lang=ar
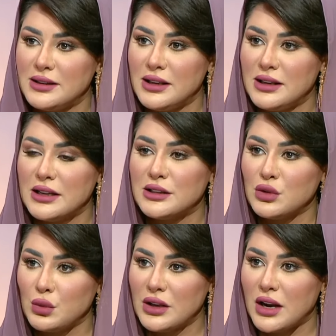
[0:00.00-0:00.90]
لديه
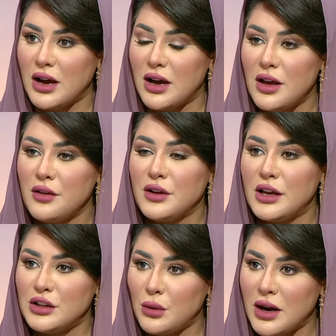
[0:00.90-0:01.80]
كتطويرها في
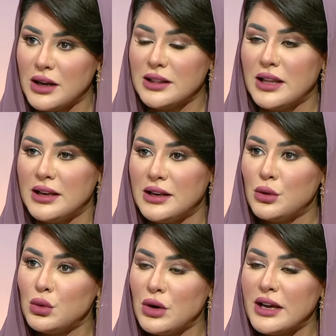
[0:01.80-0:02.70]
أدوات
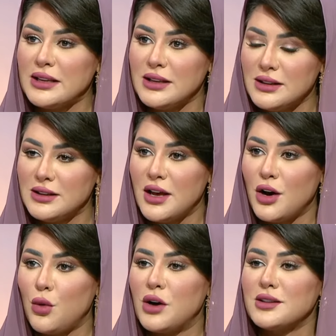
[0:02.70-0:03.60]
لأنه أكيد
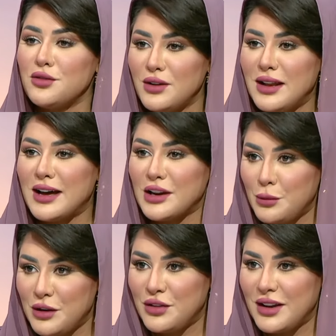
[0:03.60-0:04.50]
هو طفل
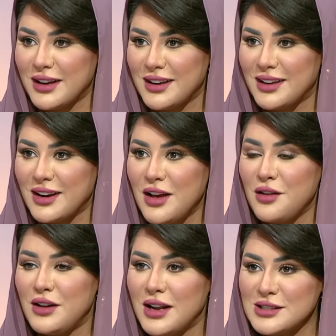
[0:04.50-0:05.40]
عربي في الأخير
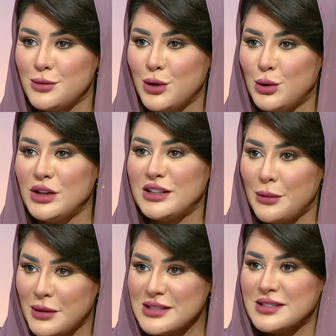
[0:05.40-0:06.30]
فلازم أنه
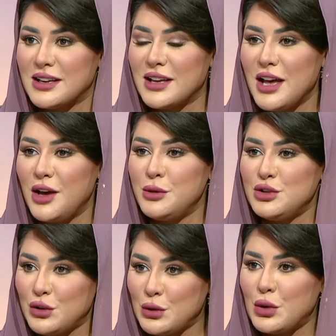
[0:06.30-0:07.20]
يتمسك نفسك
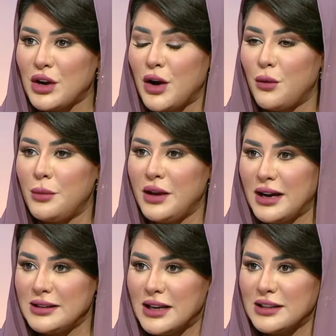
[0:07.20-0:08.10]
بجذوره
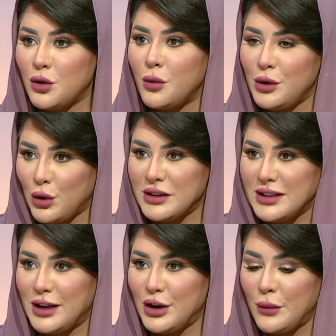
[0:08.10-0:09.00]
وبعاداته
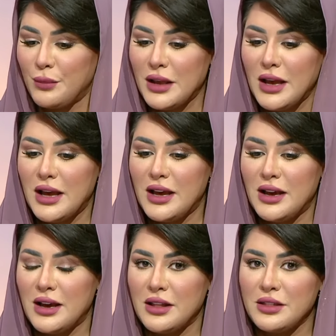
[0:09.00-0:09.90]
وبلغته الام.
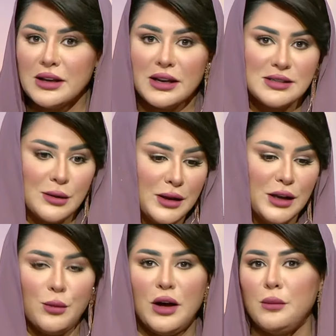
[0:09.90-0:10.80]
آه، ذكر
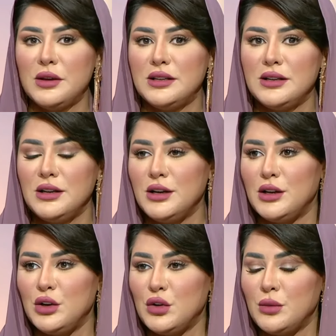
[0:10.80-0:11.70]
زميلي محمد ان نحن
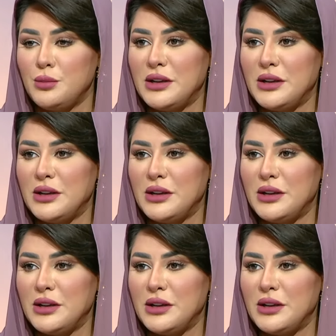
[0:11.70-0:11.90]
اليوم